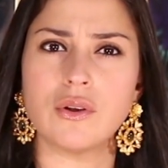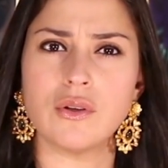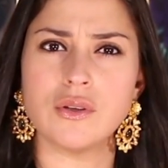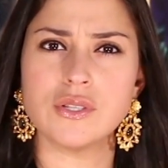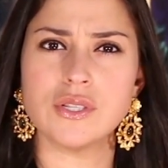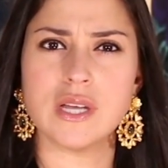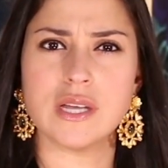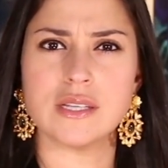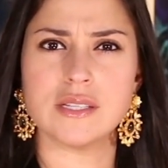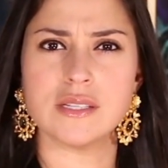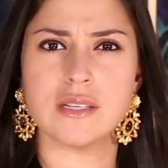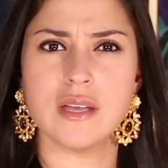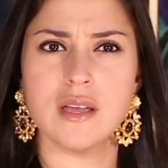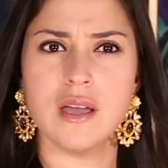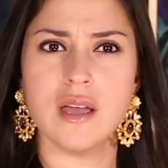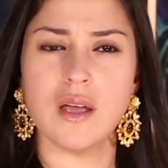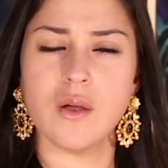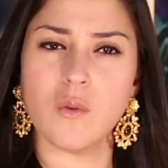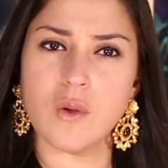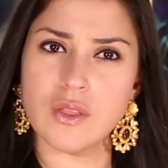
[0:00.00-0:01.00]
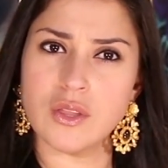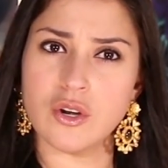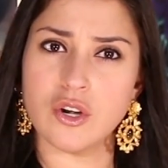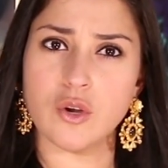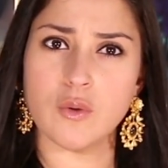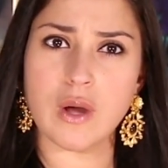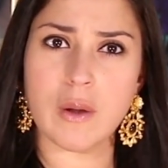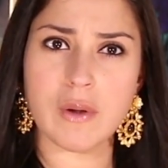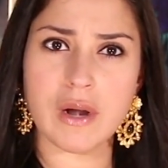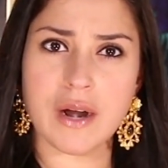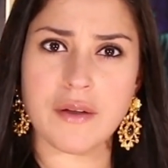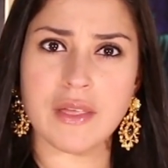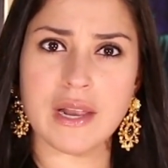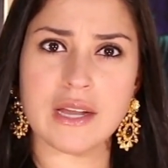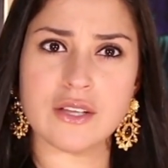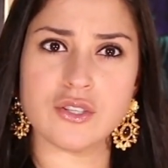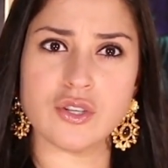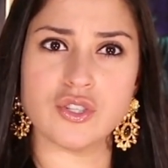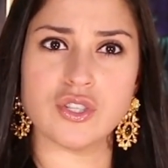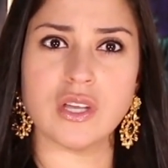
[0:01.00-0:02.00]
Rosas, ¿cuándo nos va a hablar de
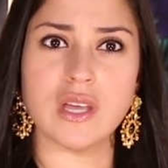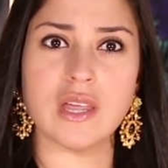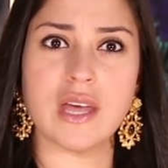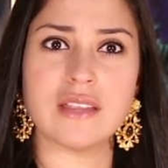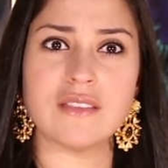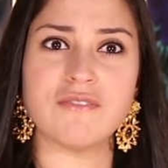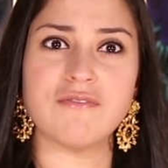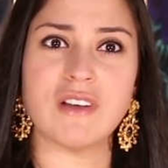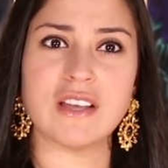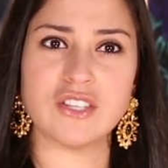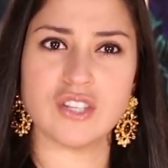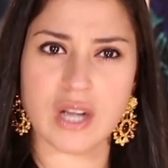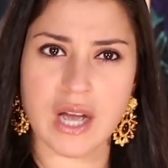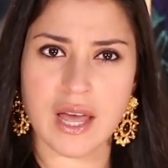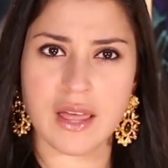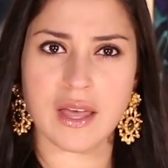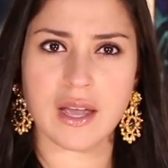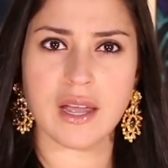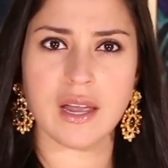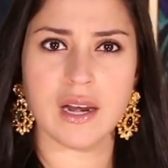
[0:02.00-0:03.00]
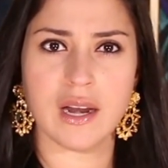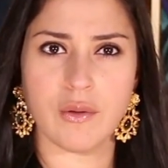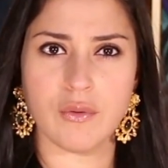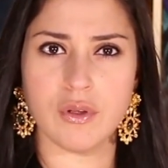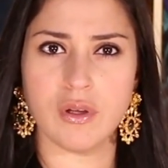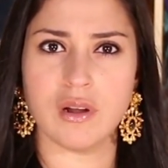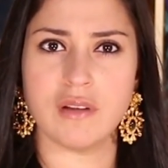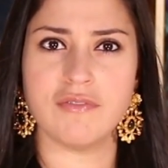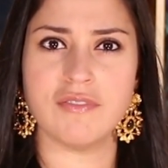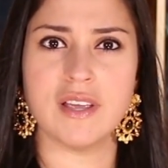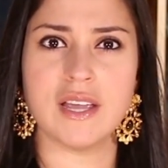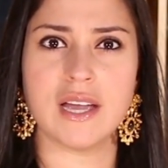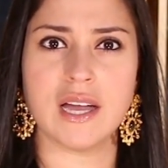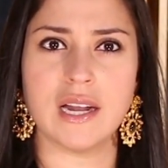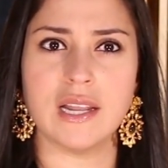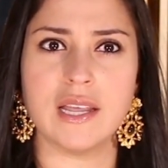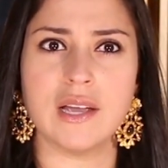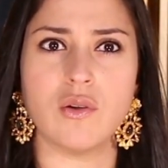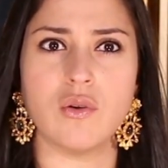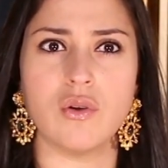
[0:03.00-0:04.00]
la sociedad fachada que la vio al
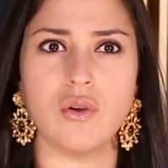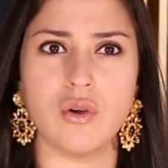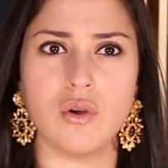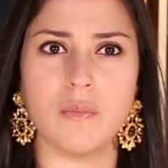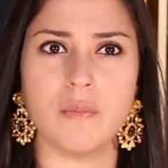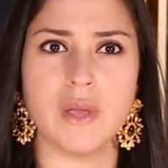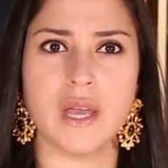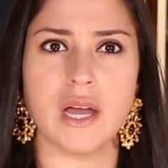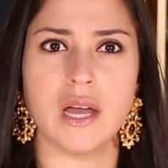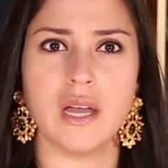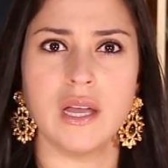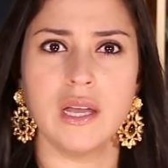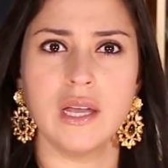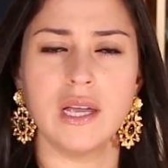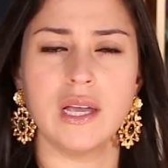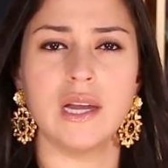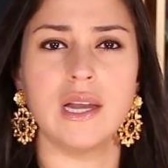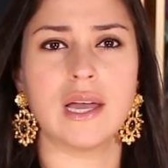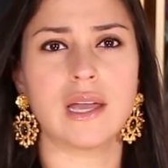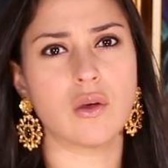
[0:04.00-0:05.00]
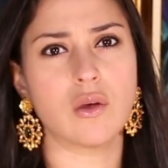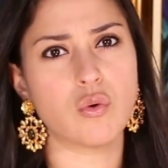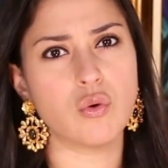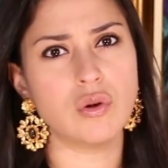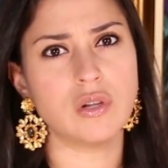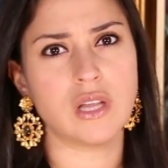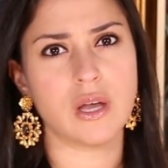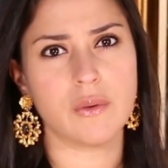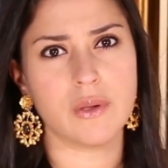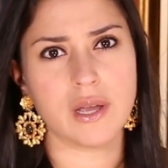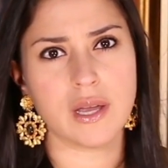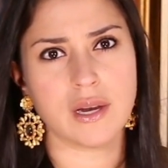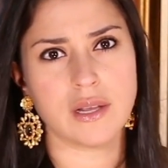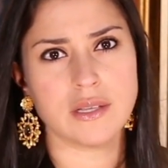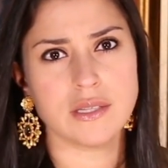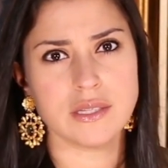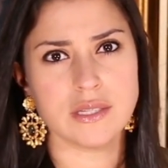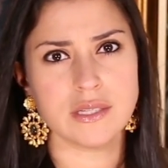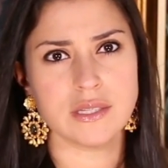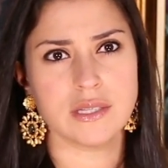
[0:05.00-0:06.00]
fiscal de Colombia en oculta
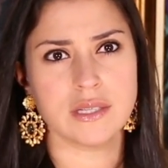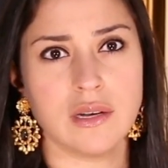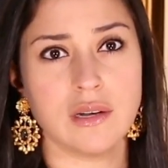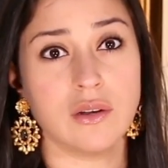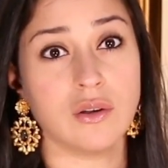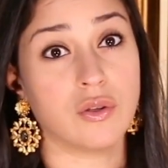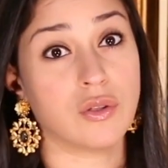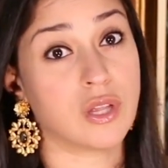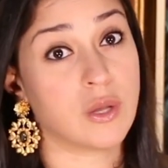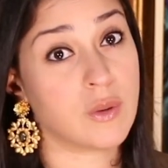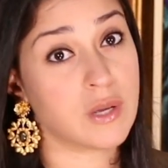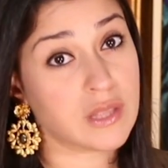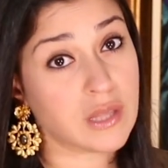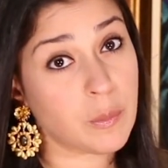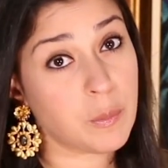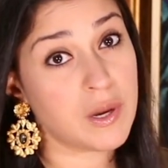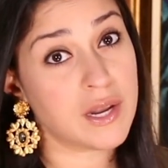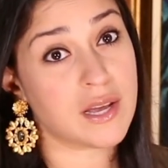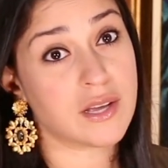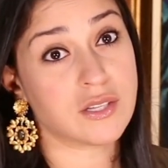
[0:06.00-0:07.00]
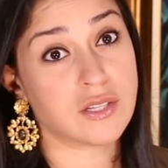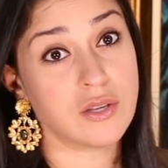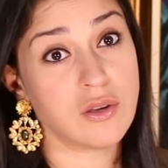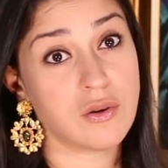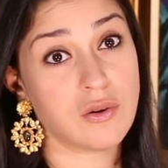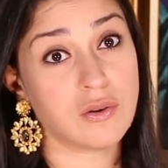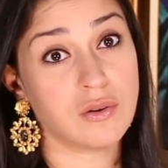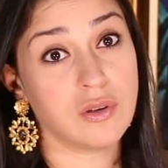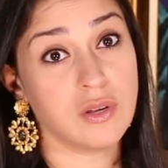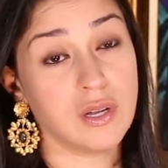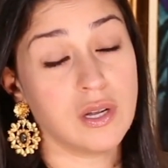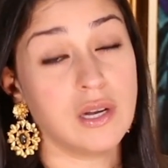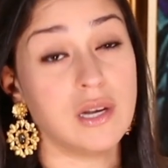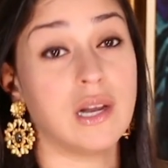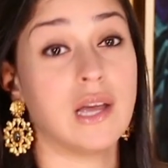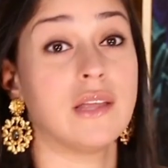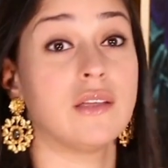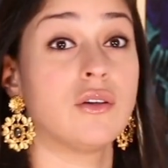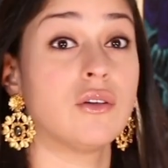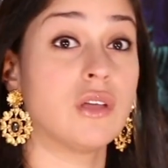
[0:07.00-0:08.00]
bienes? Nos debe esta explicación,
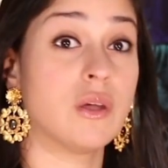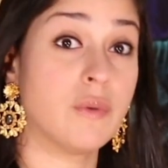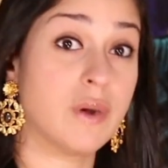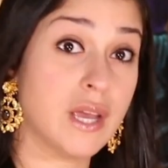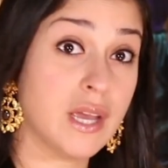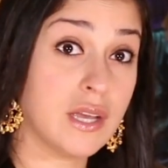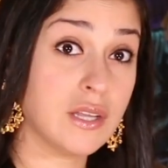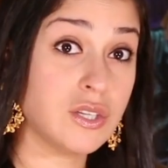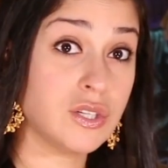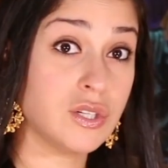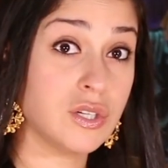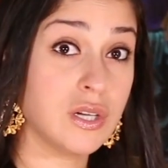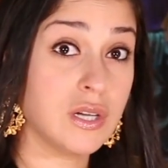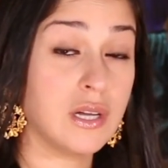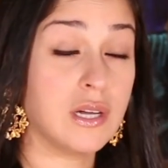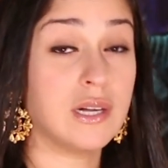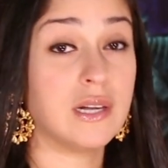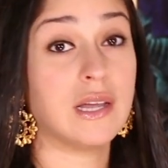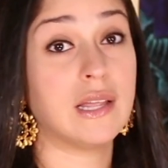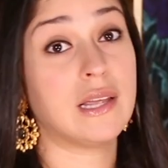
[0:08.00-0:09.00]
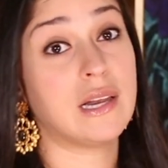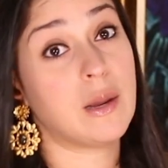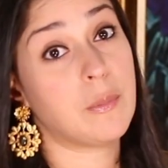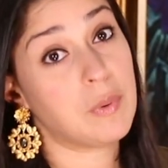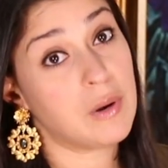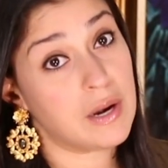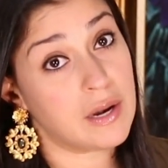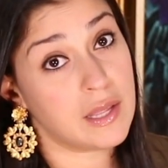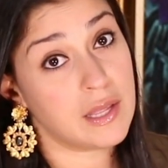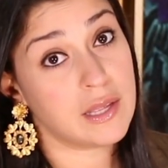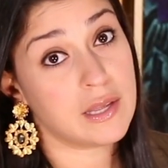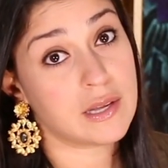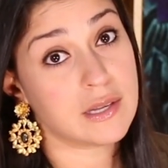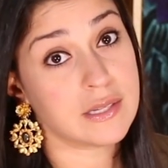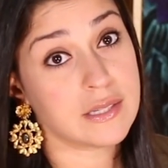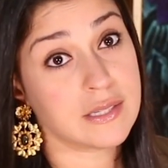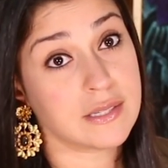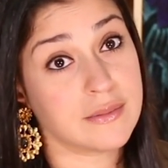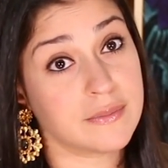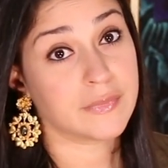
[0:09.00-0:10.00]
la de Odebrecht, la de las
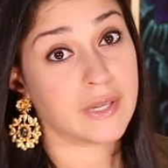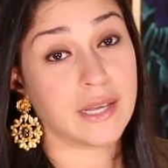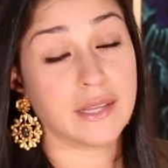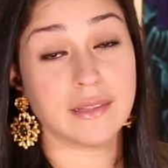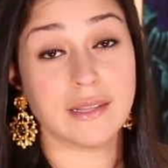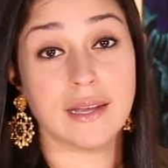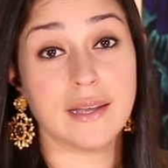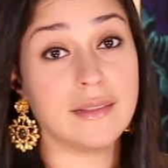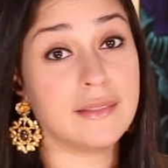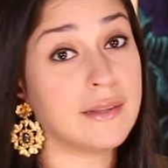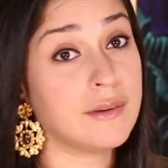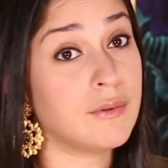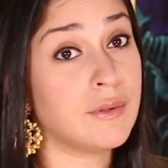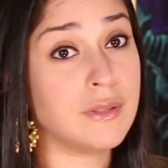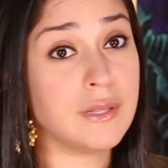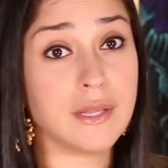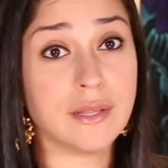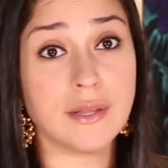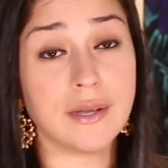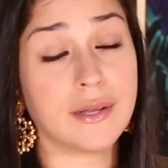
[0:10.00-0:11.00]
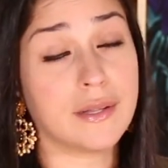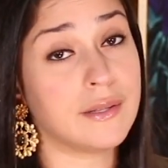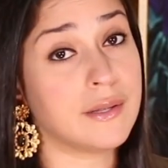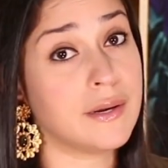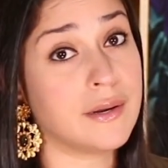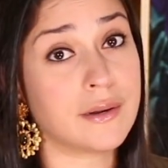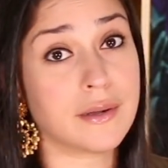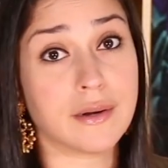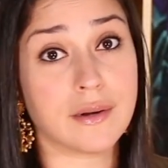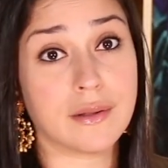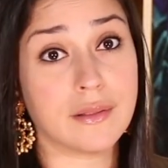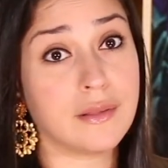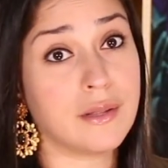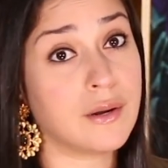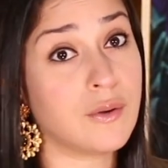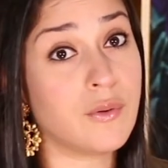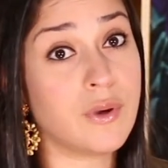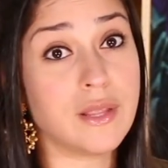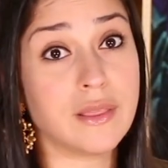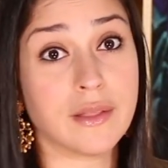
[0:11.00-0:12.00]
planillas. Esta gente no entiende que tiene que
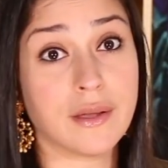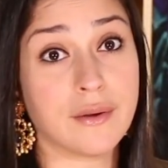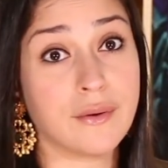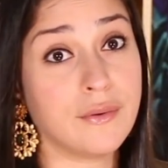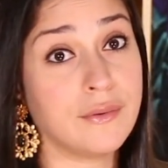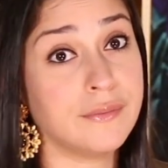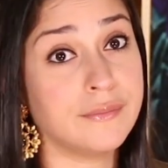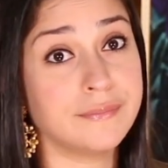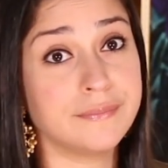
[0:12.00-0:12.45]
rendir cuentas, ¿no?